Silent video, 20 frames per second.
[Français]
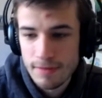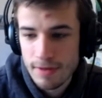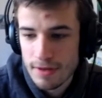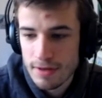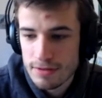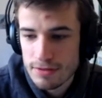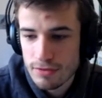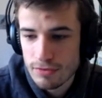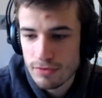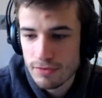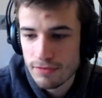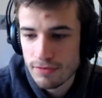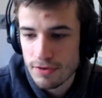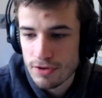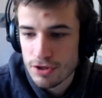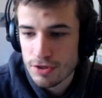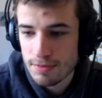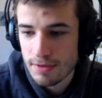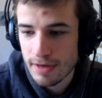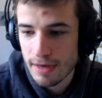Surtout que
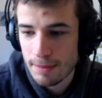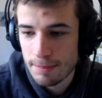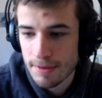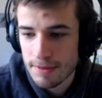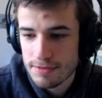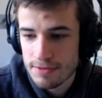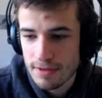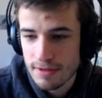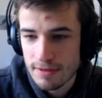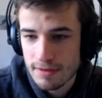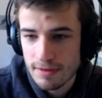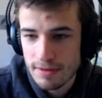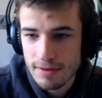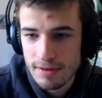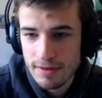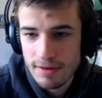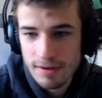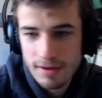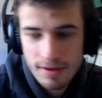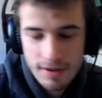franchement, il n'y a pas besoin
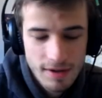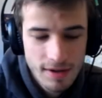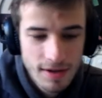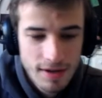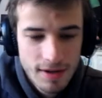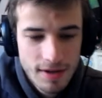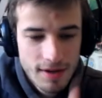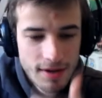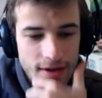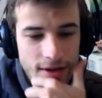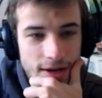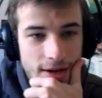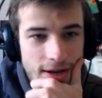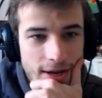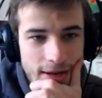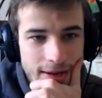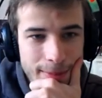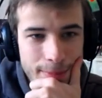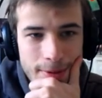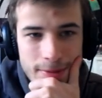de.
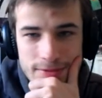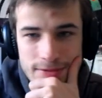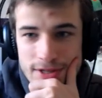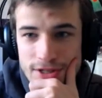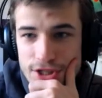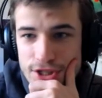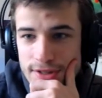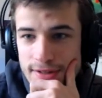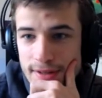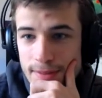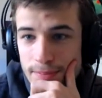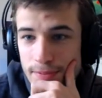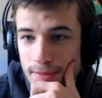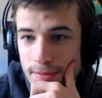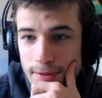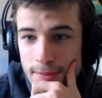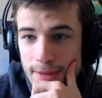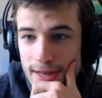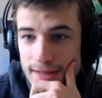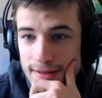pas besoin de cheater pour
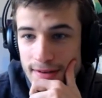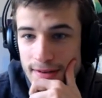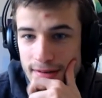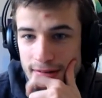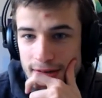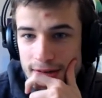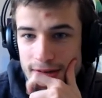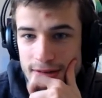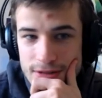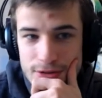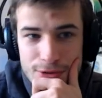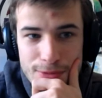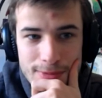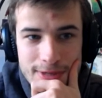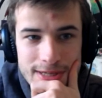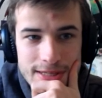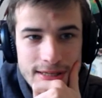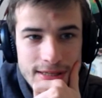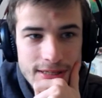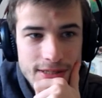me battre. Hein. Euh, je suis
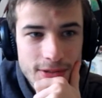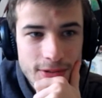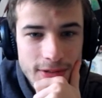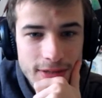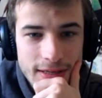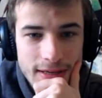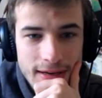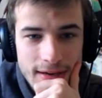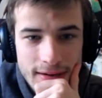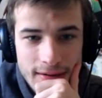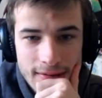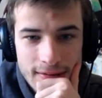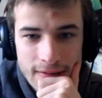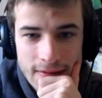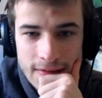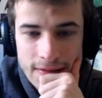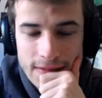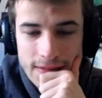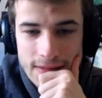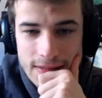1700, les gars.
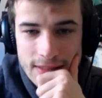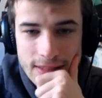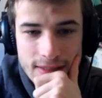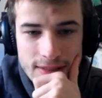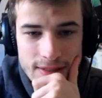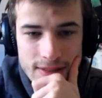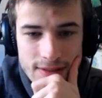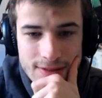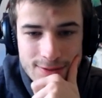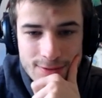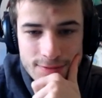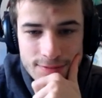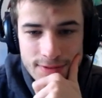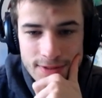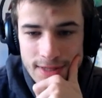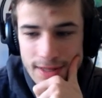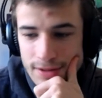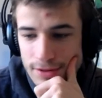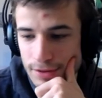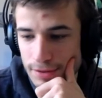Il suffit
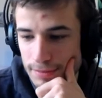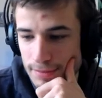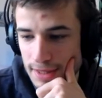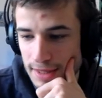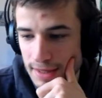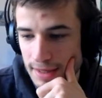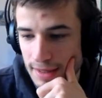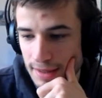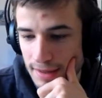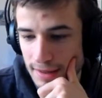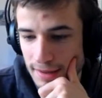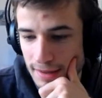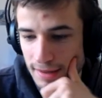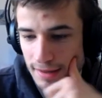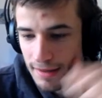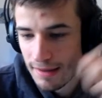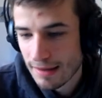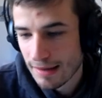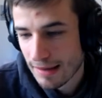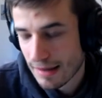d'être 2000 et.
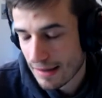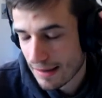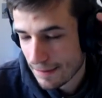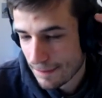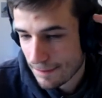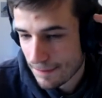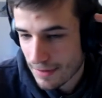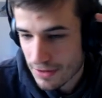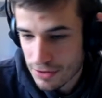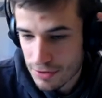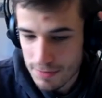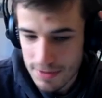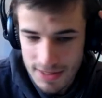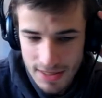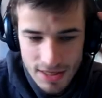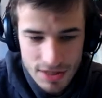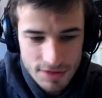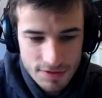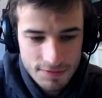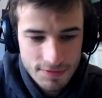Ah, tu me
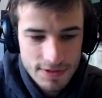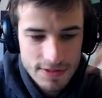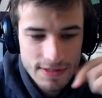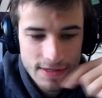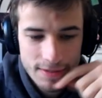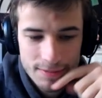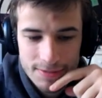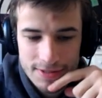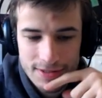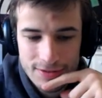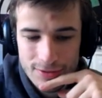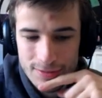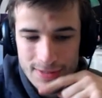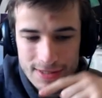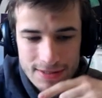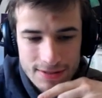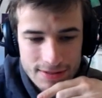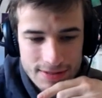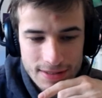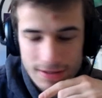diras, j'ai fessé un petit
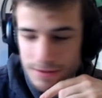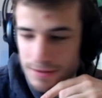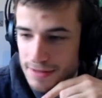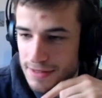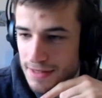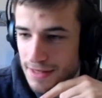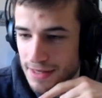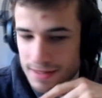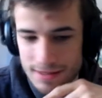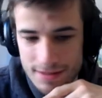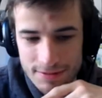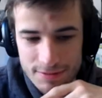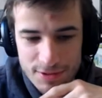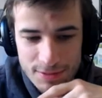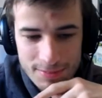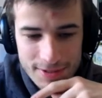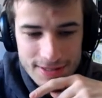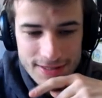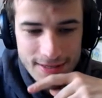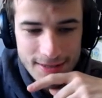2150 hier, ça faisait
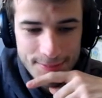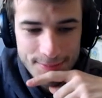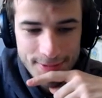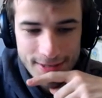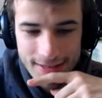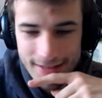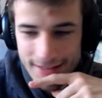plaisir. Mais...